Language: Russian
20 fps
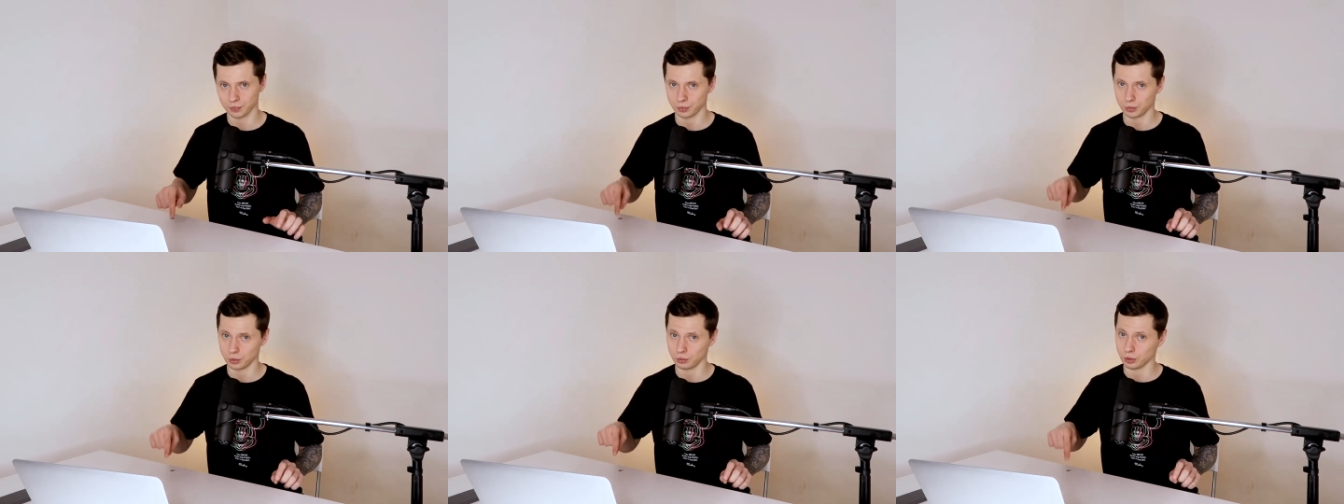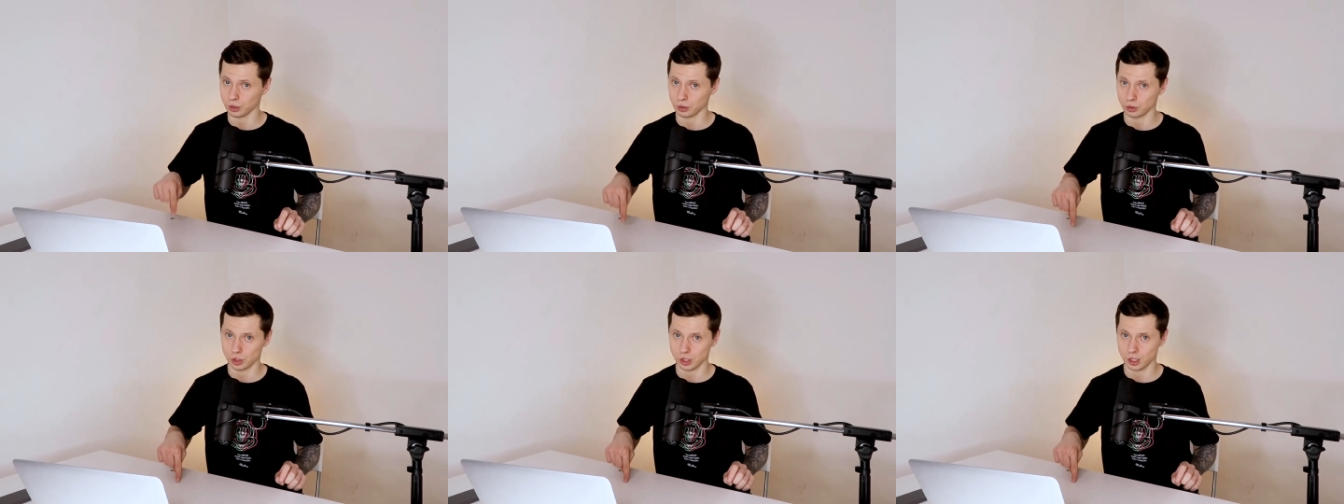мы
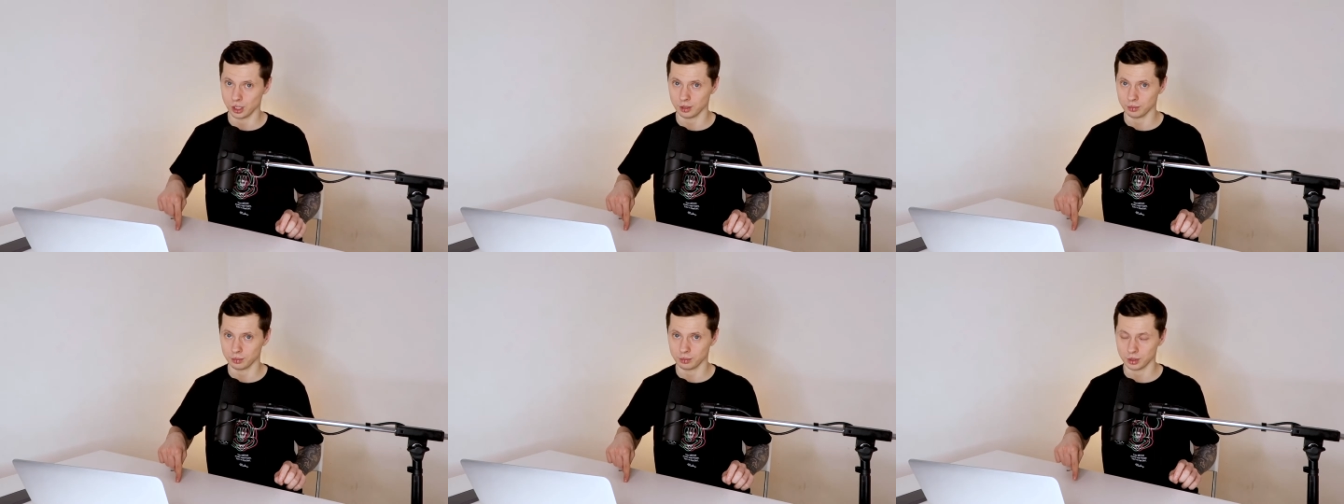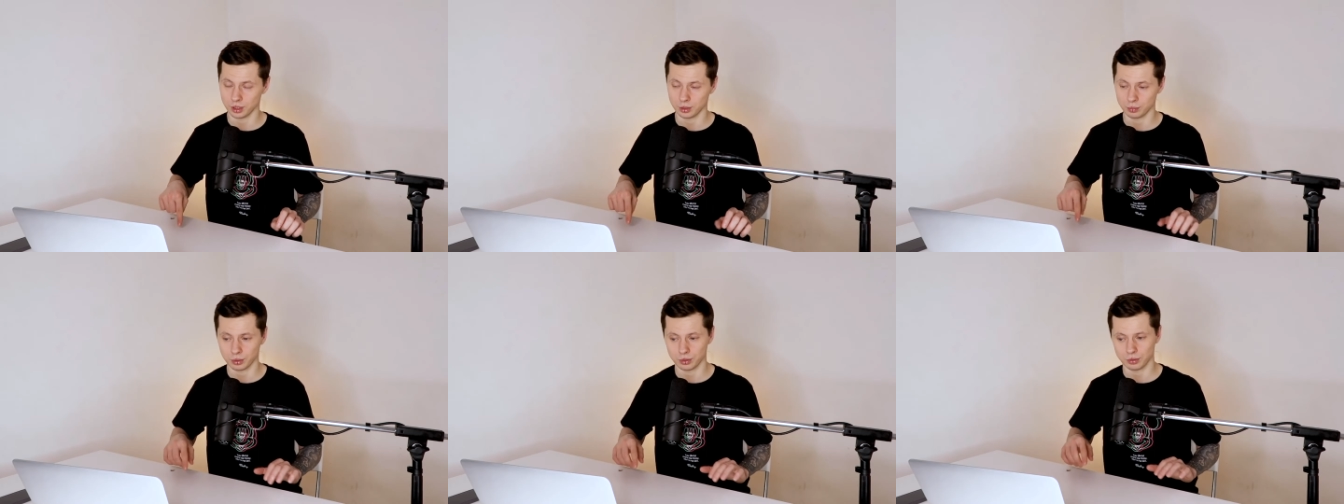включаем
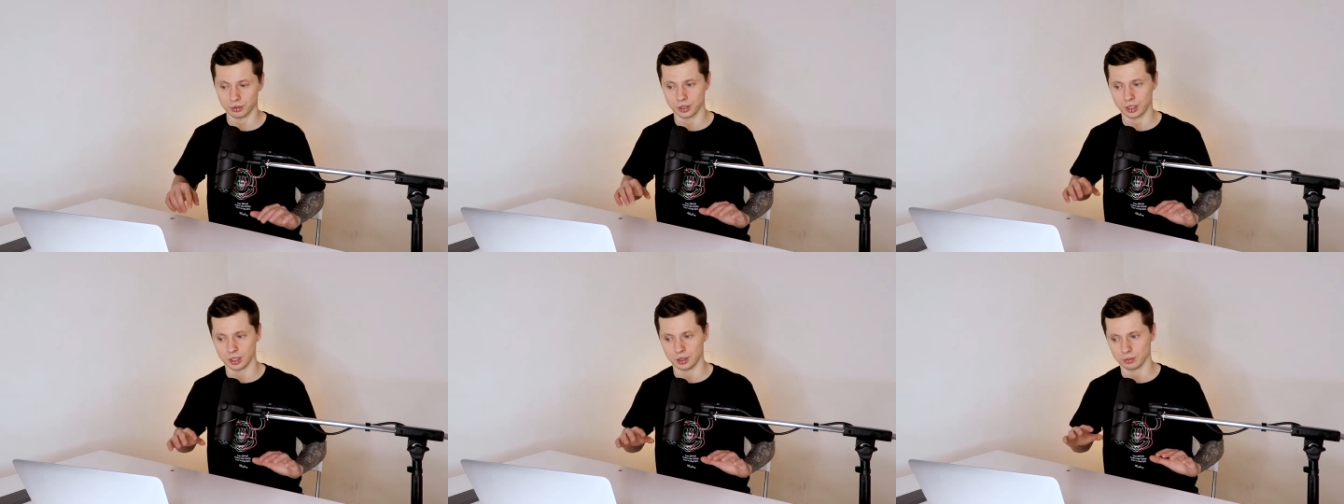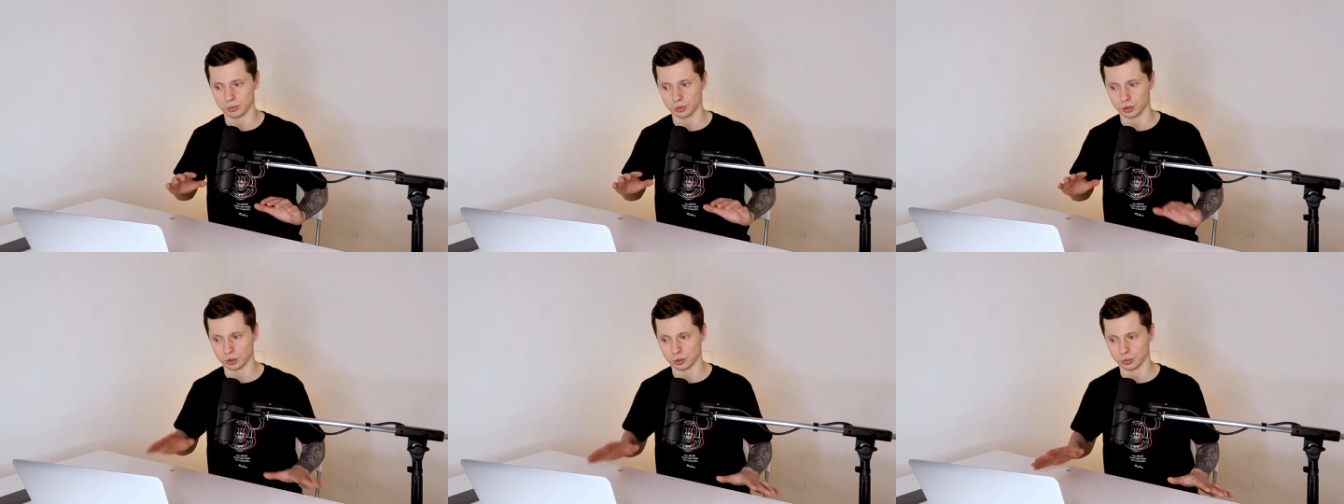и
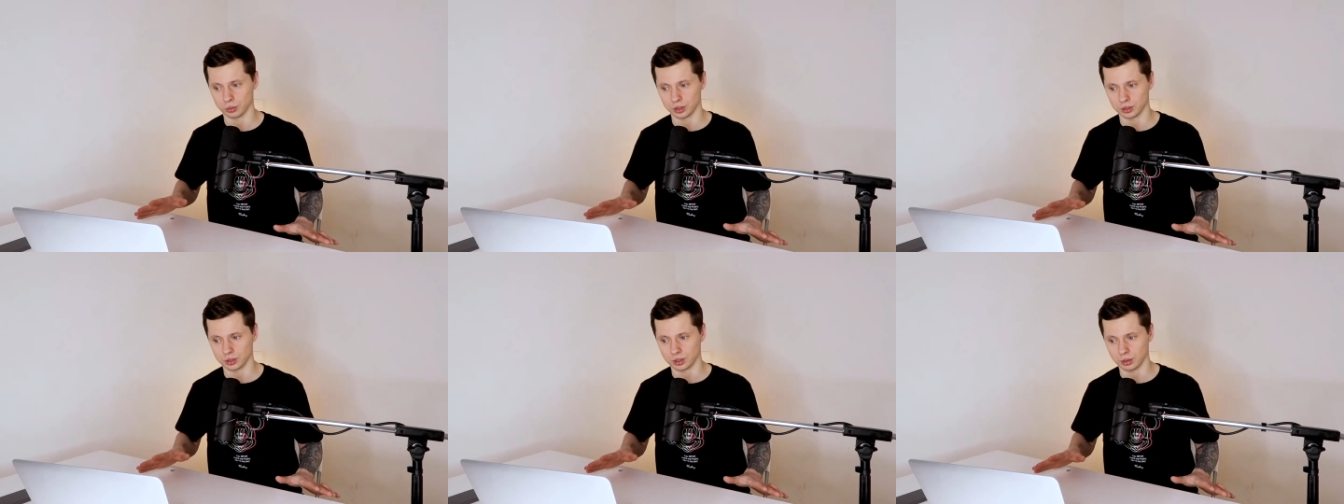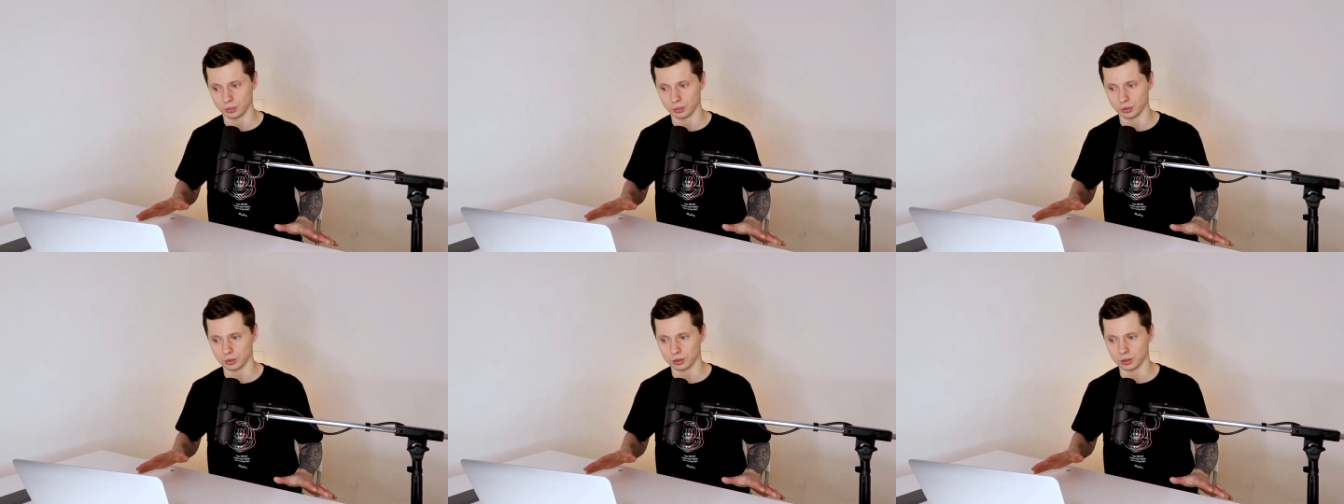проверяем, что у нас
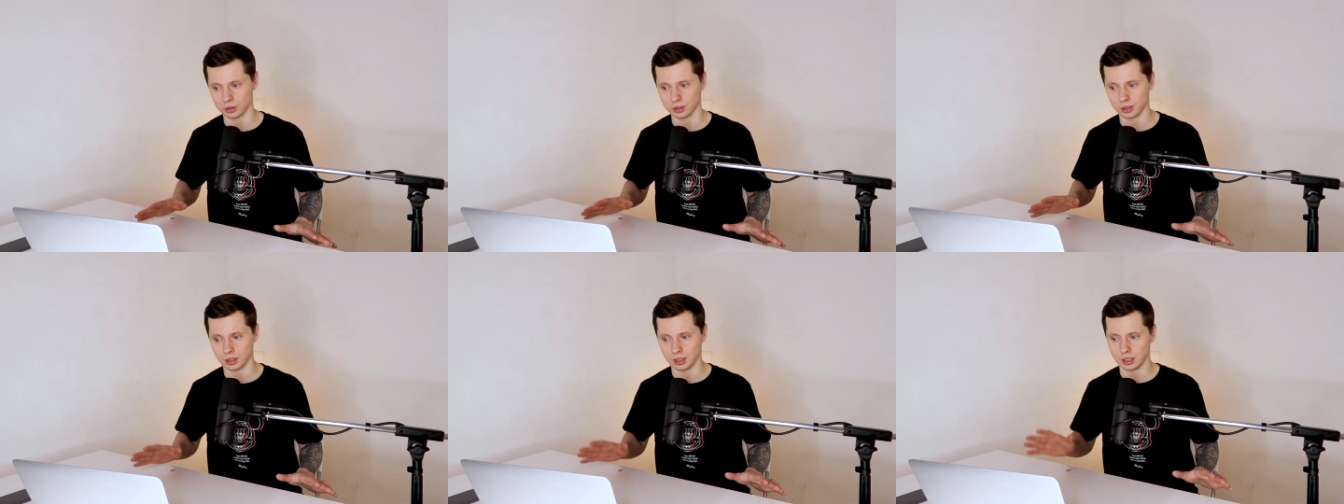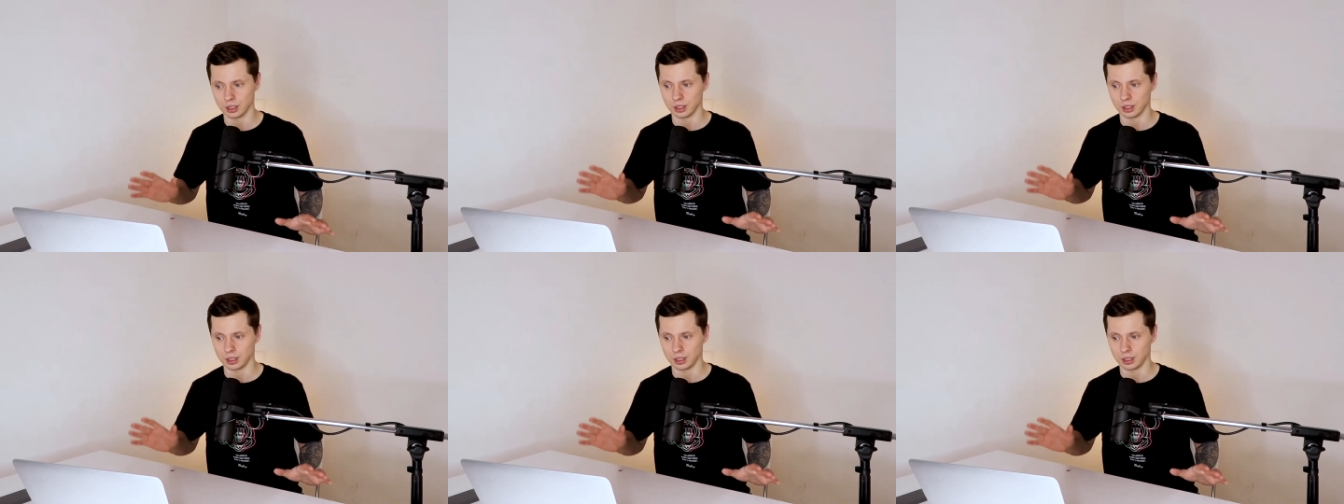работает,